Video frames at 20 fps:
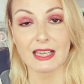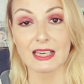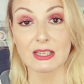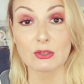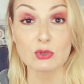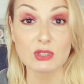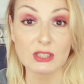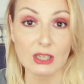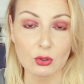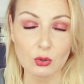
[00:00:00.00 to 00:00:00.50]

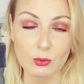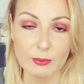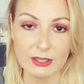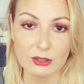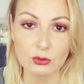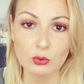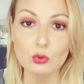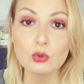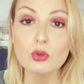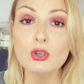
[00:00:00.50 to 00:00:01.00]
en nuestra
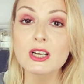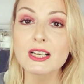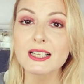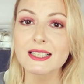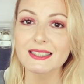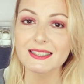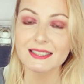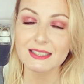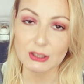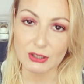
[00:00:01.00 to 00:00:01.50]
juventud,
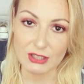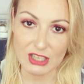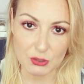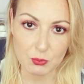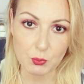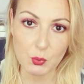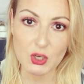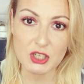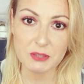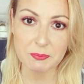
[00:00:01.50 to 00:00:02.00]

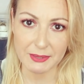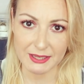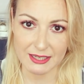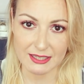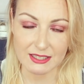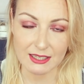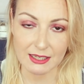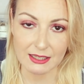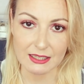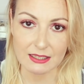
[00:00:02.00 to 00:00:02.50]
después
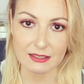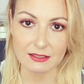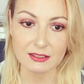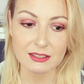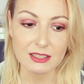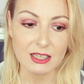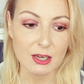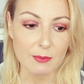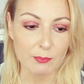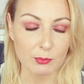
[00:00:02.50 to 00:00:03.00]
van a salir.
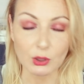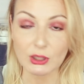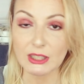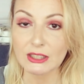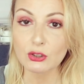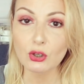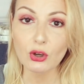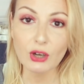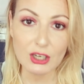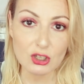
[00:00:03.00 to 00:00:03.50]
Por
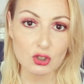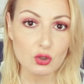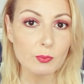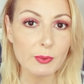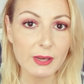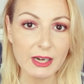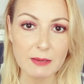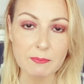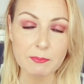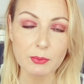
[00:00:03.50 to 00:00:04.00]
tanto, es
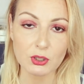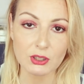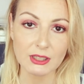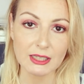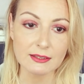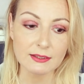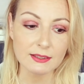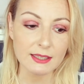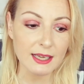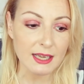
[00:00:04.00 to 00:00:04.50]
súper
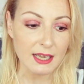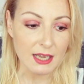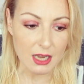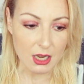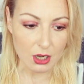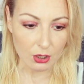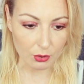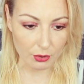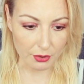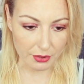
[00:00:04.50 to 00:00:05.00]
importante
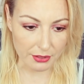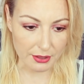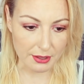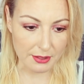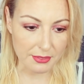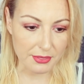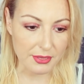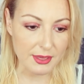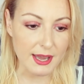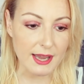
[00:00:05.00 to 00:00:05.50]

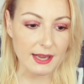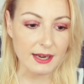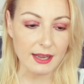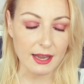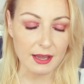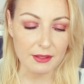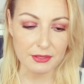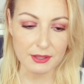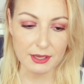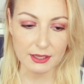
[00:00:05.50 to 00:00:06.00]

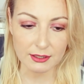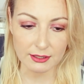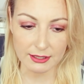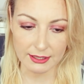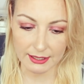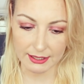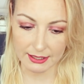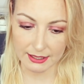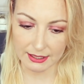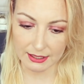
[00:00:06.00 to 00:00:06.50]
concienciar, hacer
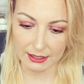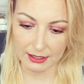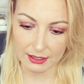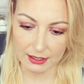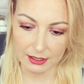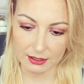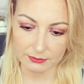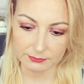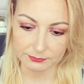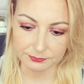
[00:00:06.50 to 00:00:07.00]

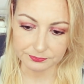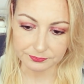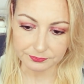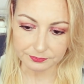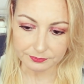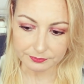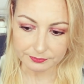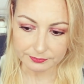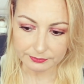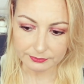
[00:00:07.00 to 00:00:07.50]
que
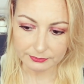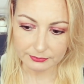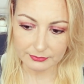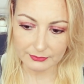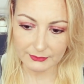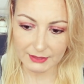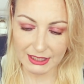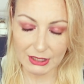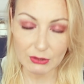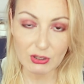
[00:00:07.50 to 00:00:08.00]

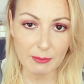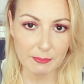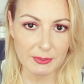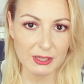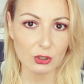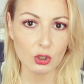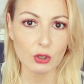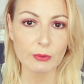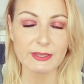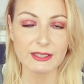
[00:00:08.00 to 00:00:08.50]
que una
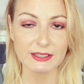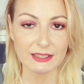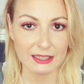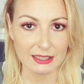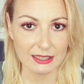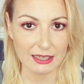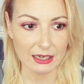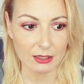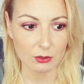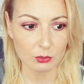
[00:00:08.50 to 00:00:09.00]
piel joven
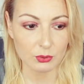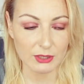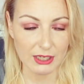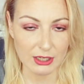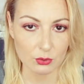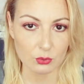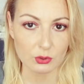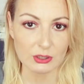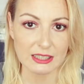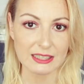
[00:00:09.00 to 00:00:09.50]
tenga
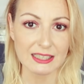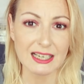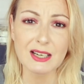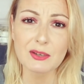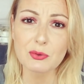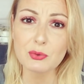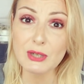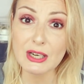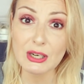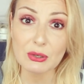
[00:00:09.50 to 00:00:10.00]
una
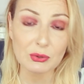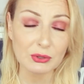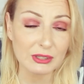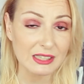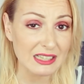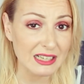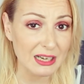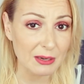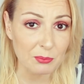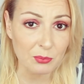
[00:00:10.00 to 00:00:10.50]
rutina, una
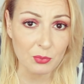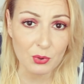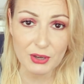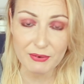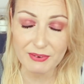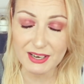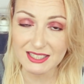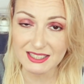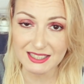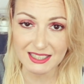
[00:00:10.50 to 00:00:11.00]
rutina
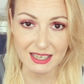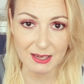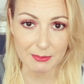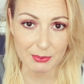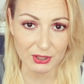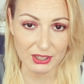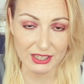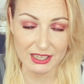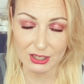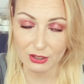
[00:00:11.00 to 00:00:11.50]
muy
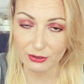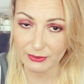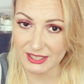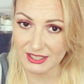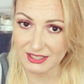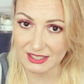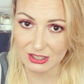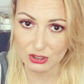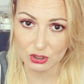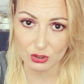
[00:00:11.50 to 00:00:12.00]
básica porque ya lo
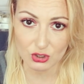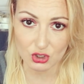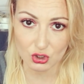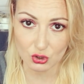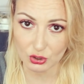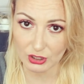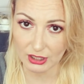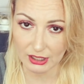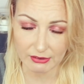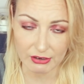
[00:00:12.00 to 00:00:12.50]
veis que esto es
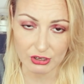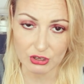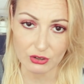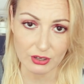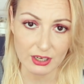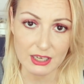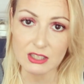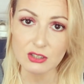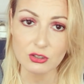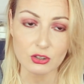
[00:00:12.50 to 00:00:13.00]
sota
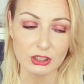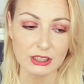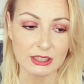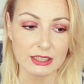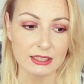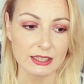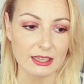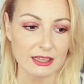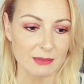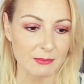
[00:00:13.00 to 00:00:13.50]
caballo rey, no
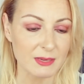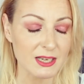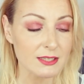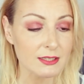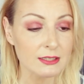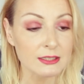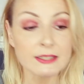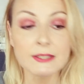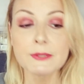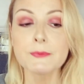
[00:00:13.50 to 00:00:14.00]
tiene nada
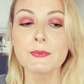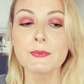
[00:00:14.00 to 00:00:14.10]
más.